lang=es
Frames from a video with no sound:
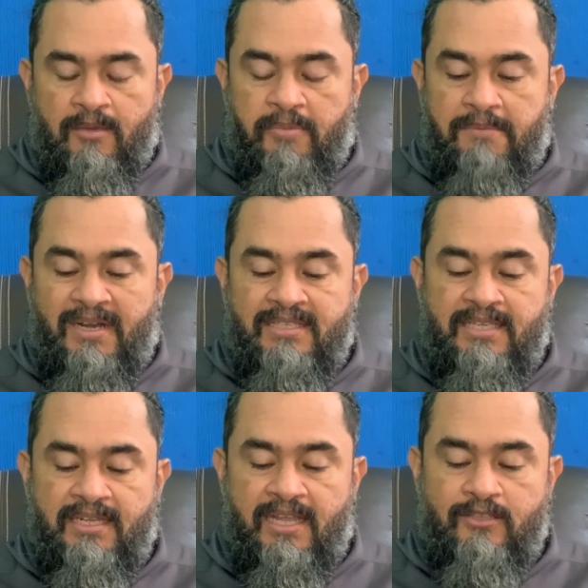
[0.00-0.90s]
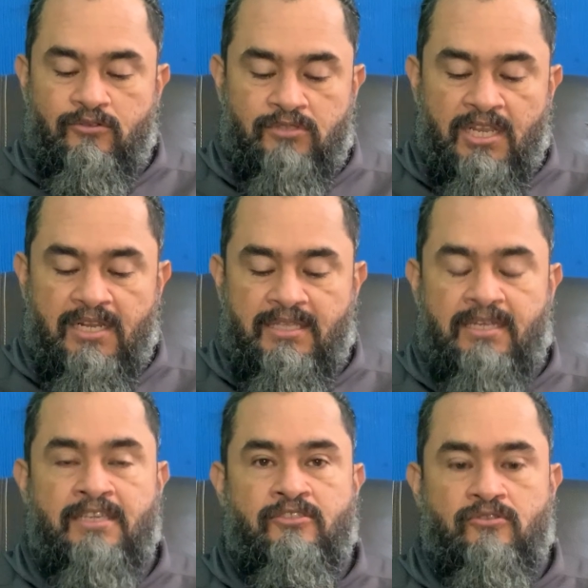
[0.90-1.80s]
Permaneced en la doctrina de
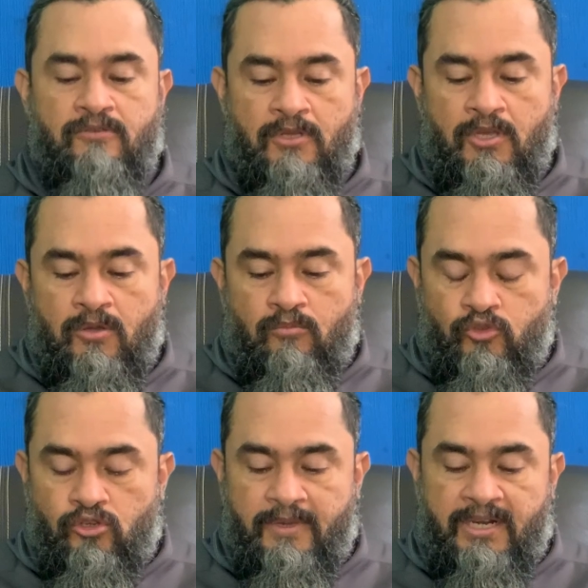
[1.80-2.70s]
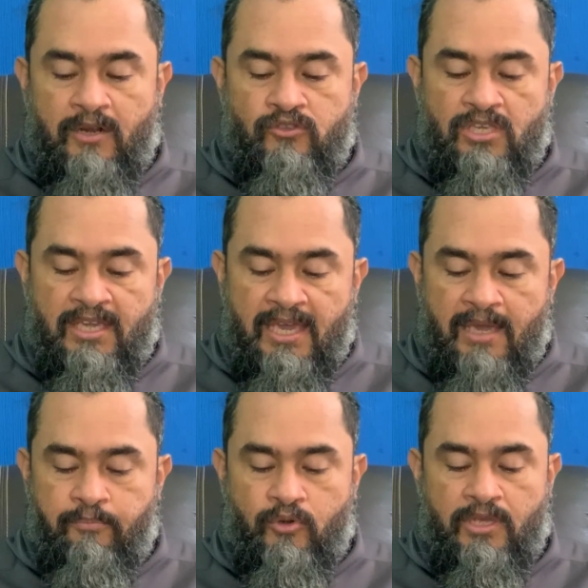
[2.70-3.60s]
Cristo. Mucho me
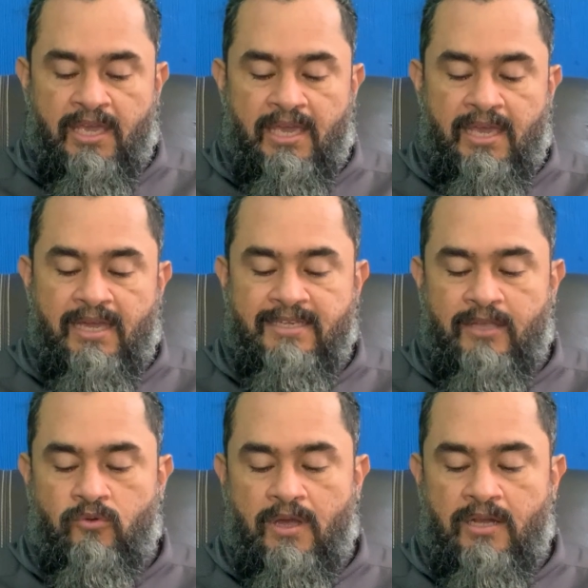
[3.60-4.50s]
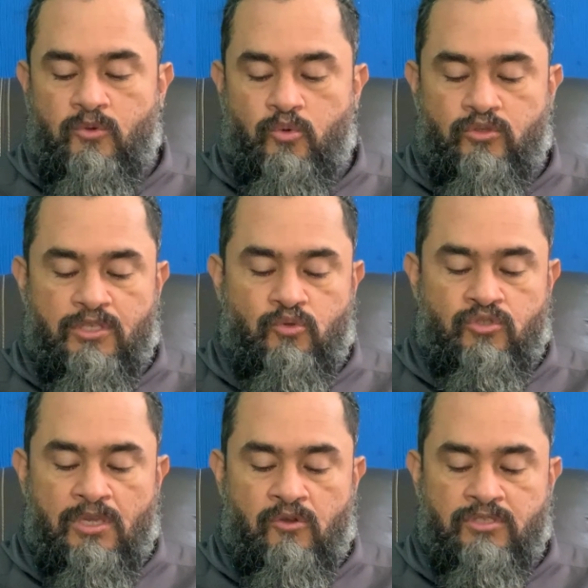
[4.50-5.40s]
regocijé porque he hallado a algunos de
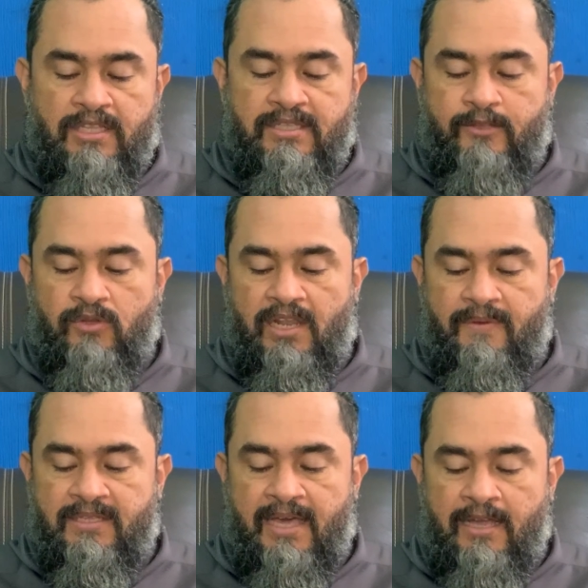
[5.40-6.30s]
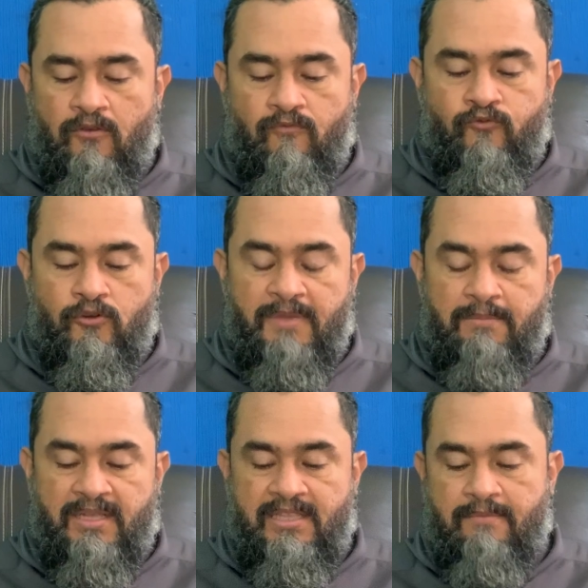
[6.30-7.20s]
tus hijos andando en la verdad conforme al
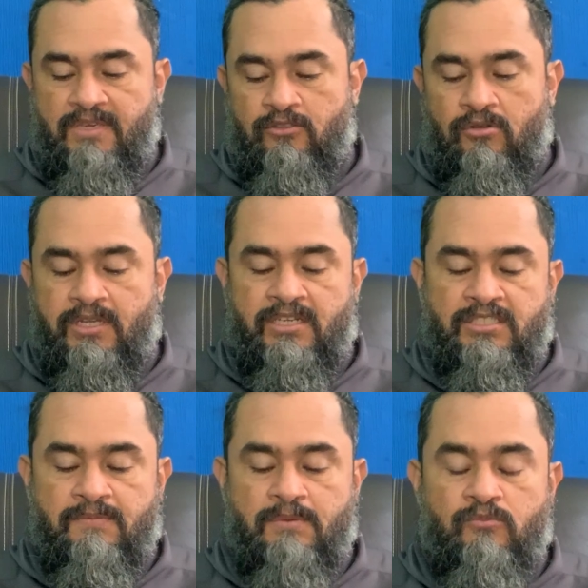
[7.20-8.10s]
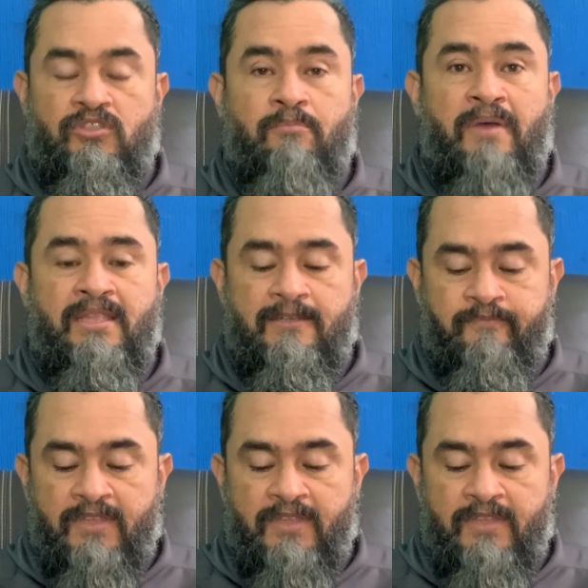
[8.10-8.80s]
mandamiento que recibimos del Padre.